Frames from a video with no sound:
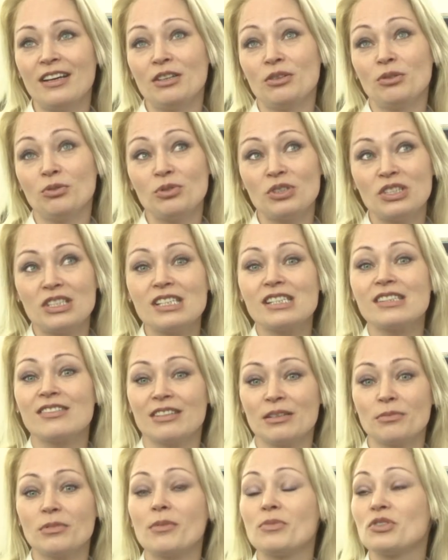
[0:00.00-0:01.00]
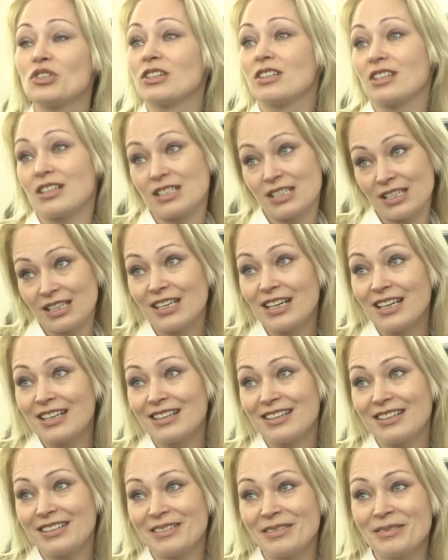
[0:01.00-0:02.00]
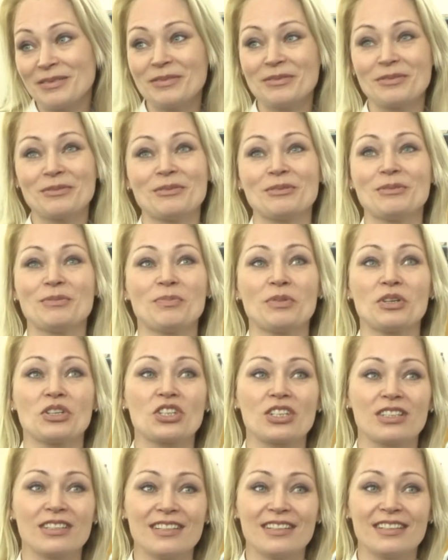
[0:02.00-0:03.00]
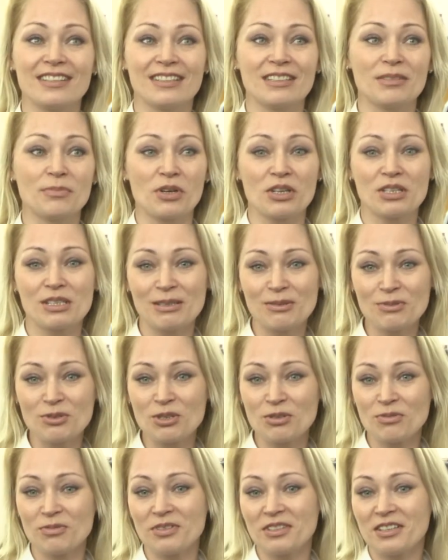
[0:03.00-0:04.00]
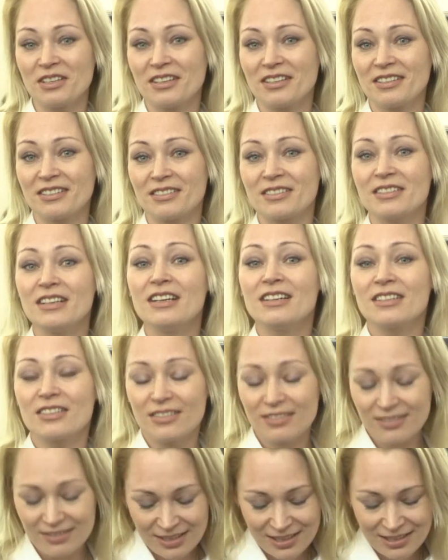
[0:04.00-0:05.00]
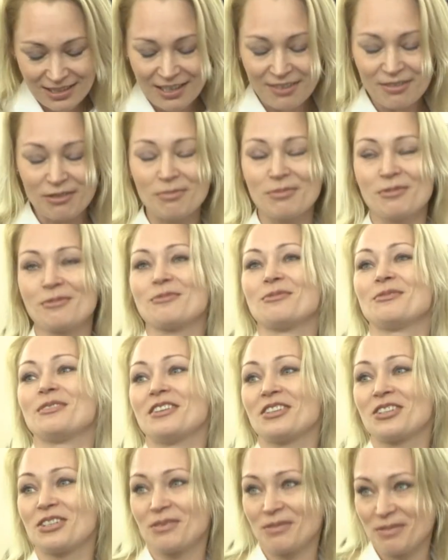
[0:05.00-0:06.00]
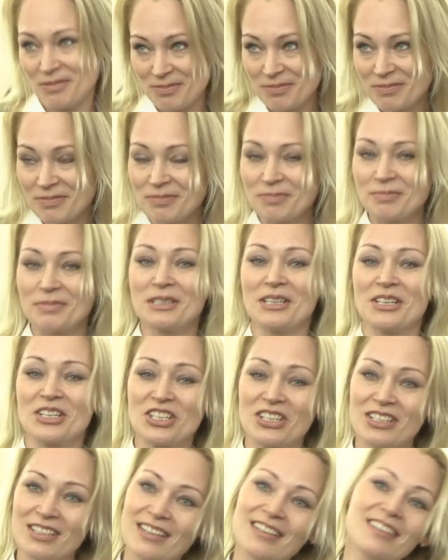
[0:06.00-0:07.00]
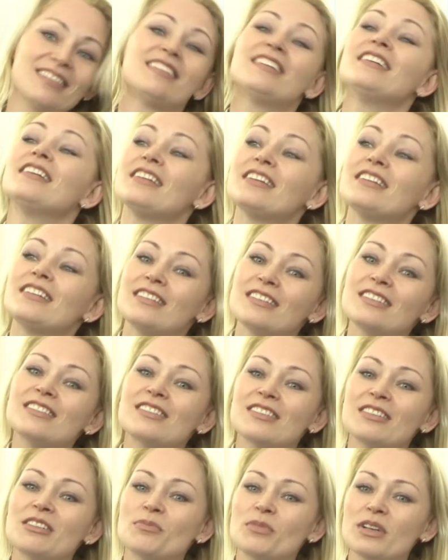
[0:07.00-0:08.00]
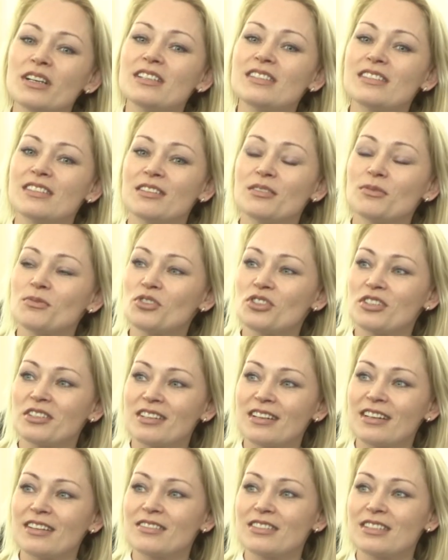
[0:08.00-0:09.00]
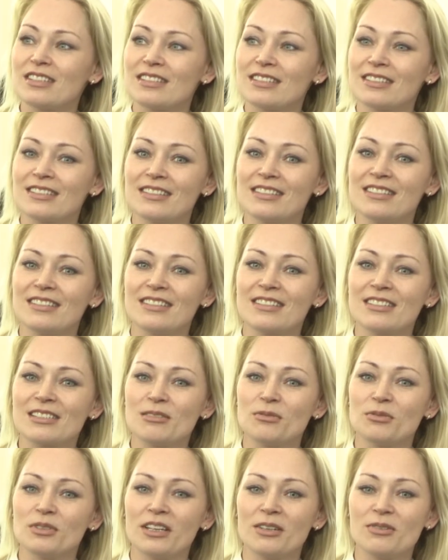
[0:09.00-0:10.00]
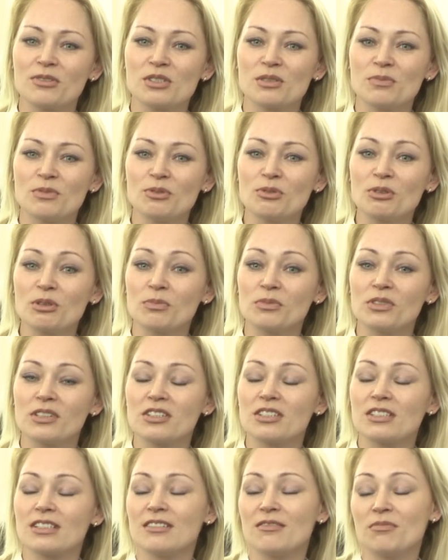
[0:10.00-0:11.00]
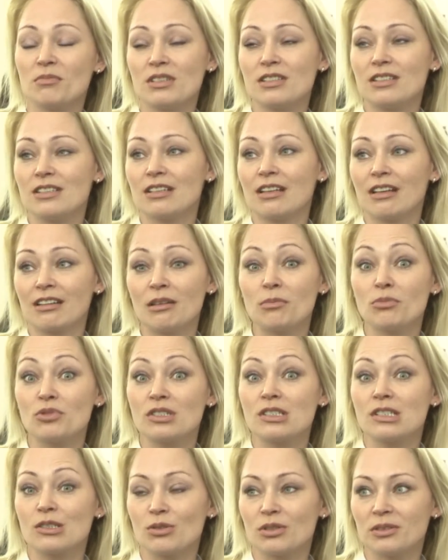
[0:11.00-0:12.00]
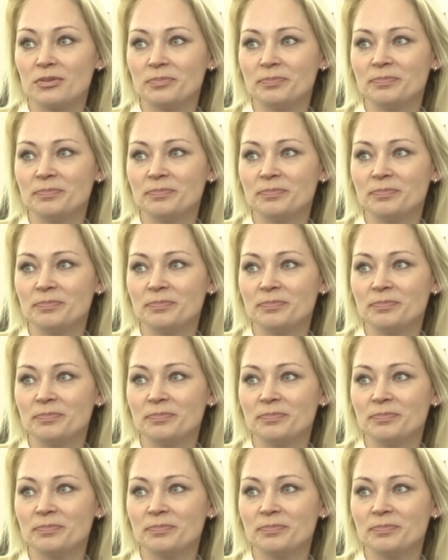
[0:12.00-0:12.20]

Ну, естественно, мамочка растаяла, вот, пришла на прослушивание. Слава богу, Даша подошла и занимается, ей очень нравится, и если удается минутка, мы даже с ней вместе иногда музицируем.